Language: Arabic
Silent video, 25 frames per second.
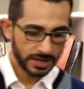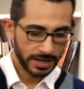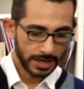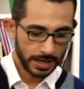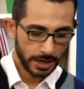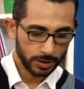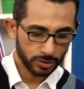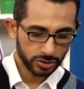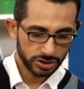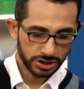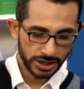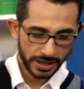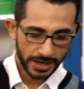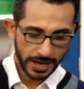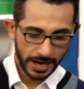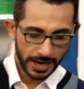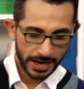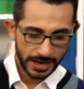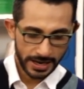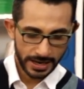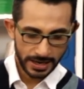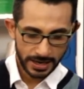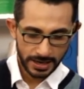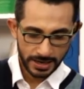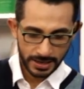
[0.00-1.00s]
اوشك
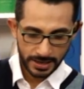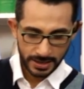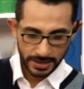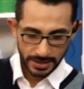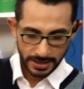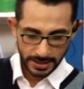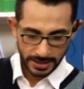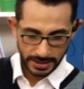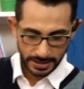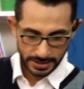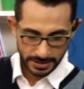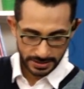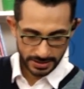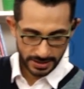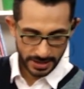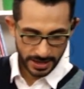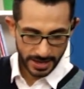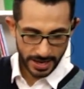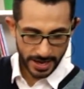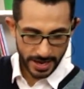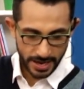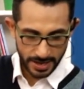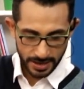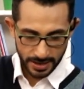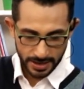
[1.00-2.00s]
على
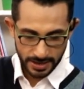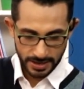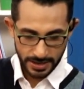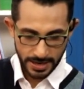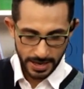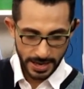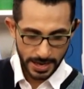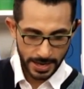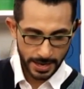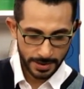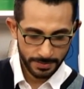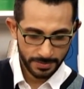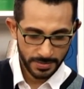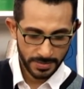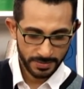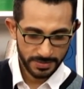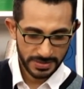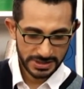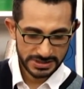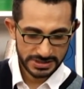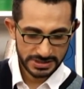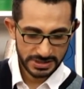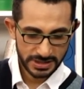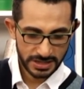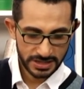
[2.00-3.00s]
الانتهاء أأمن
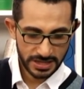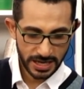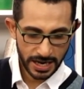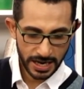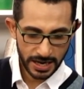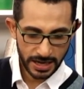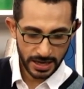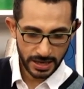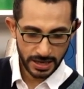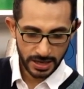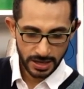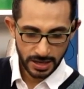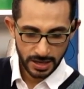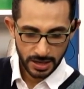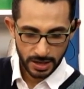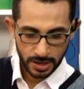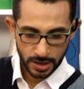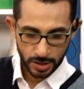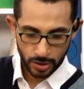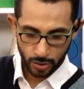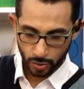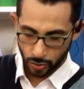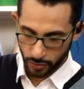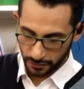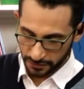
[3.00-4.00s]
بس كده على
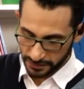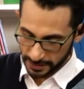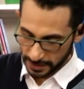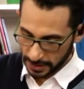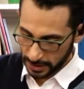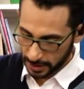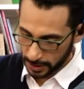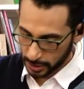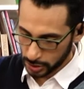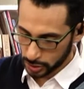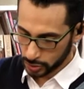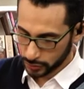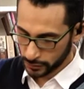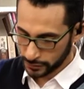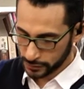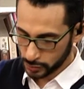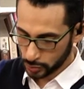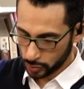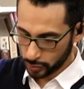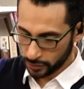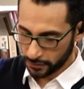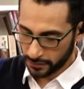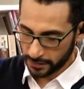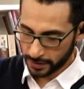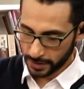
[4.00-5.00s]
كفتة أشوف
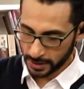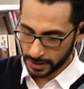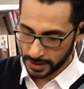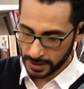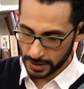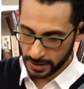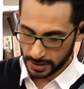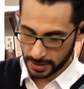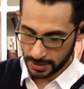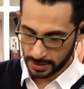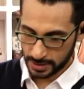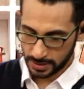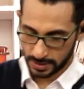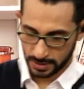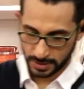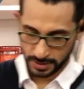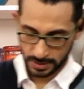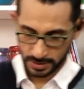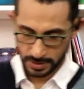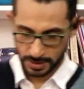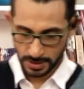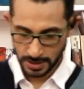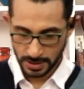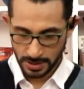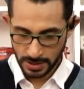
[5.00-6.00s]
ظروفها إيه
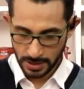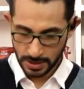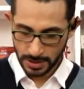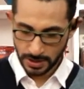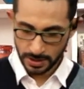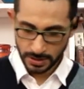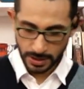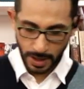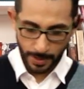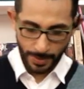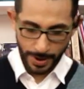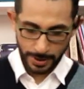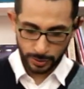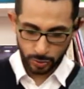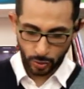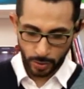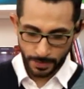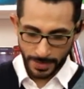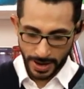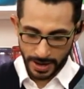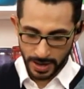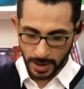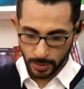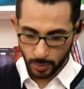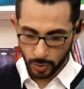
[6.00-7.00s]
طبعا طول ما
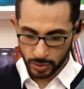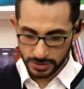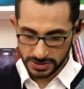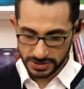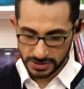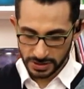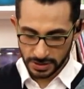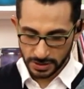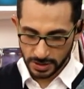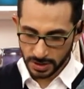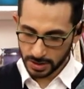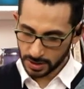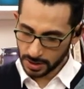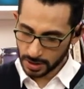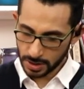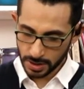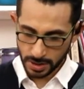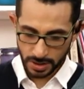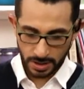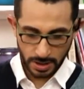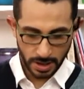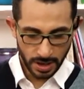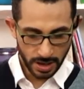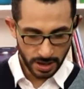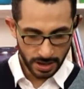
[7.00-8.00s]
احنا موطيين
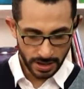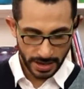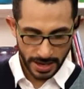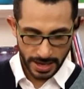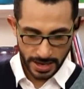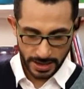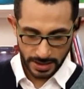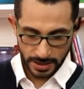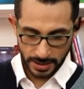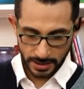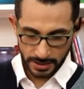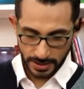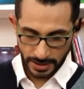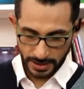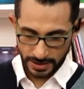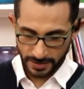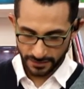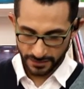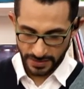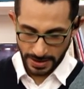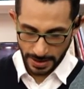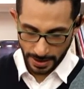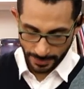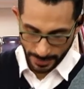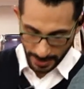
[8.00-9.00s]
النار اه هايل احنا في
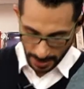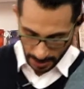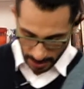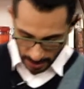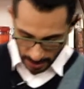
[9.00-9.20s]
الامان